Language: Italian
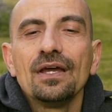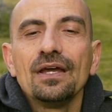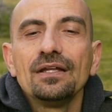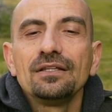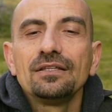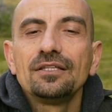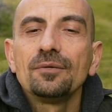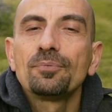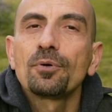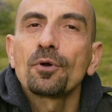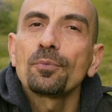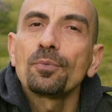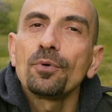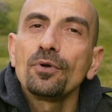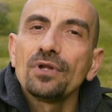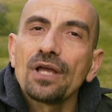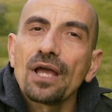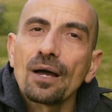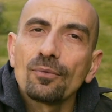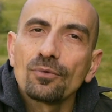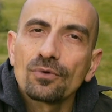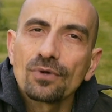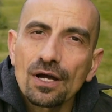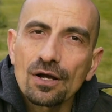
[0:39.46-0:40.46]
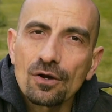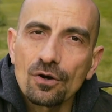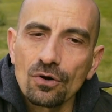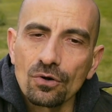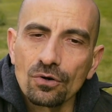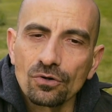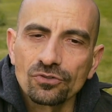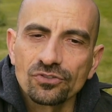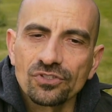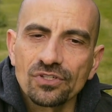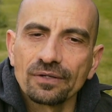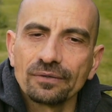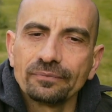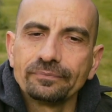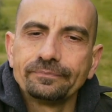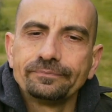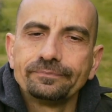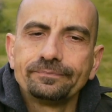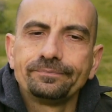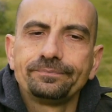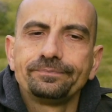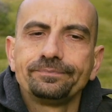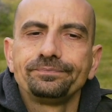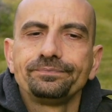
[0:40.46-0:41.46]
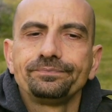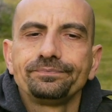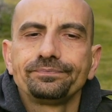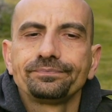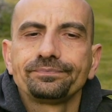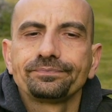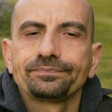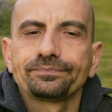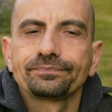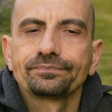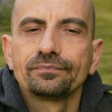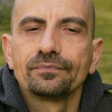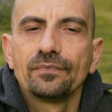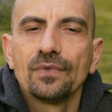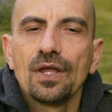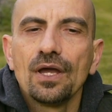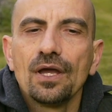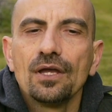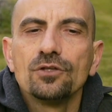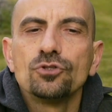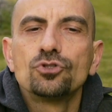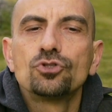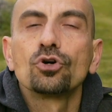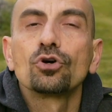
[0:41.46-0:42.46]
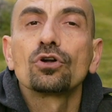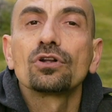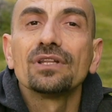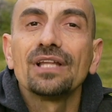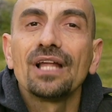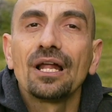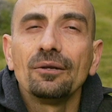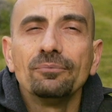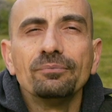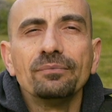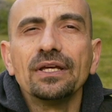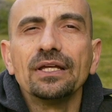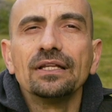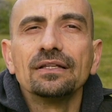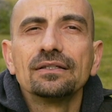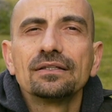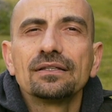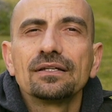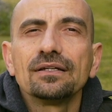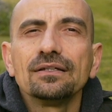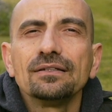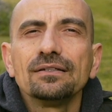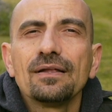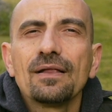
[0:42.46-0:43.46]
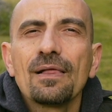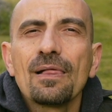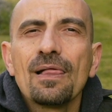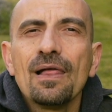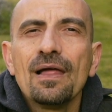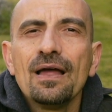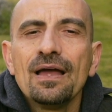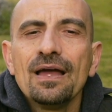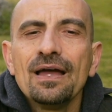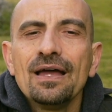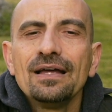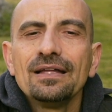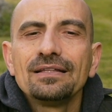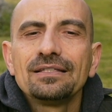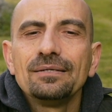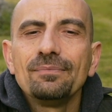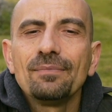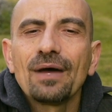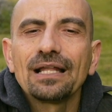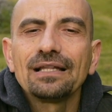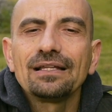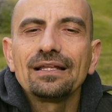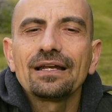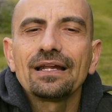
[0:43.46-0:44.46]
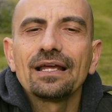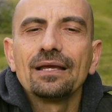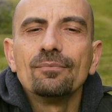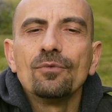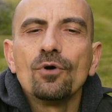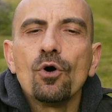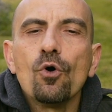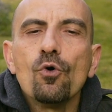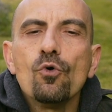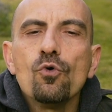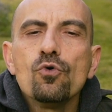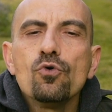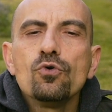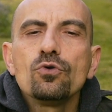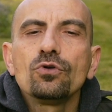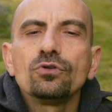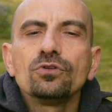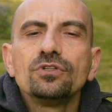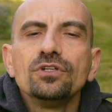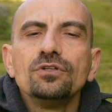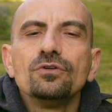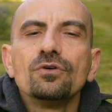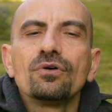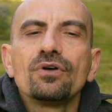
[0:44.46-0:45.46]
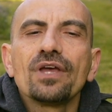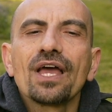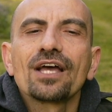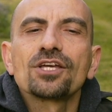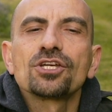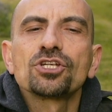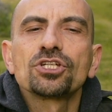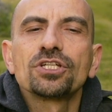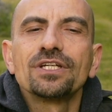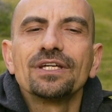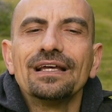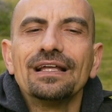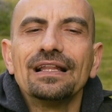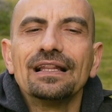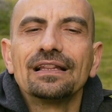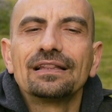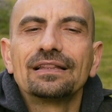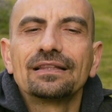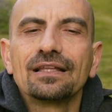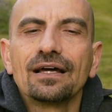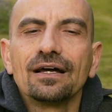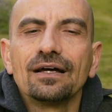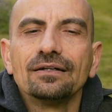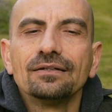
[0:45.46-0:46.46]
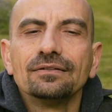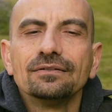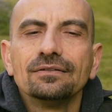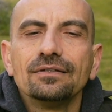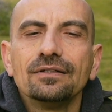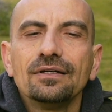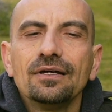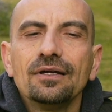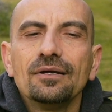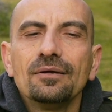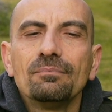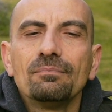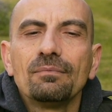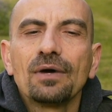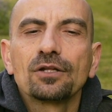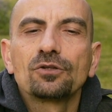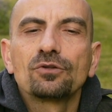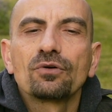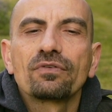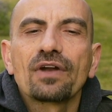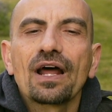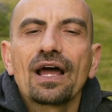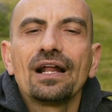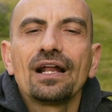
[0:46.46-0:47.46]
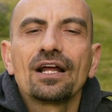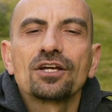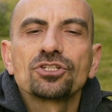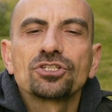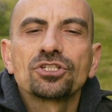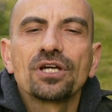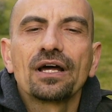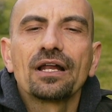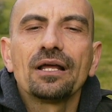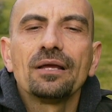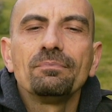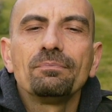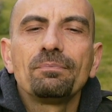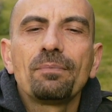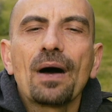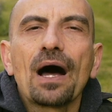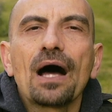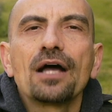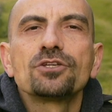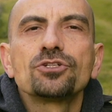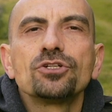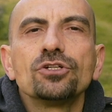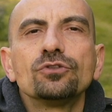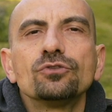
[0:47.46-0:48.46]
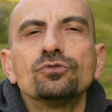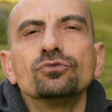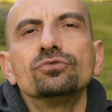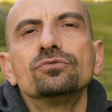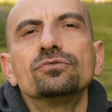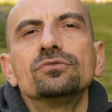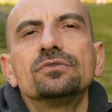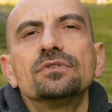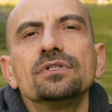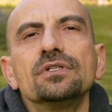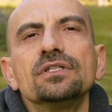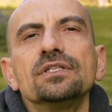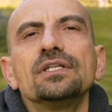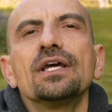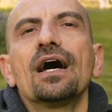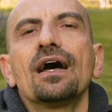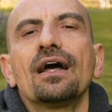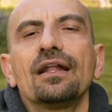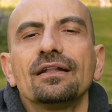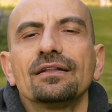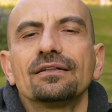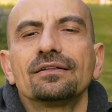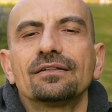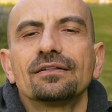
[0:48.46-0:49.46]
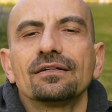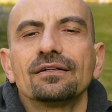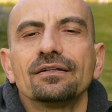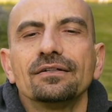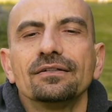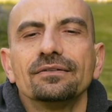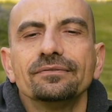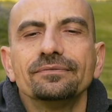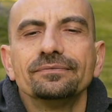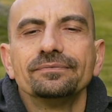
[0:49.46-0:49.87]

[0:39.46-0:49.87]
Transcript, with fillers: Ti proponiamo una cosa. Giornalmente ti manderemo uno di noi a scelta, ma dovrai lasciare in pace tutti gli altri.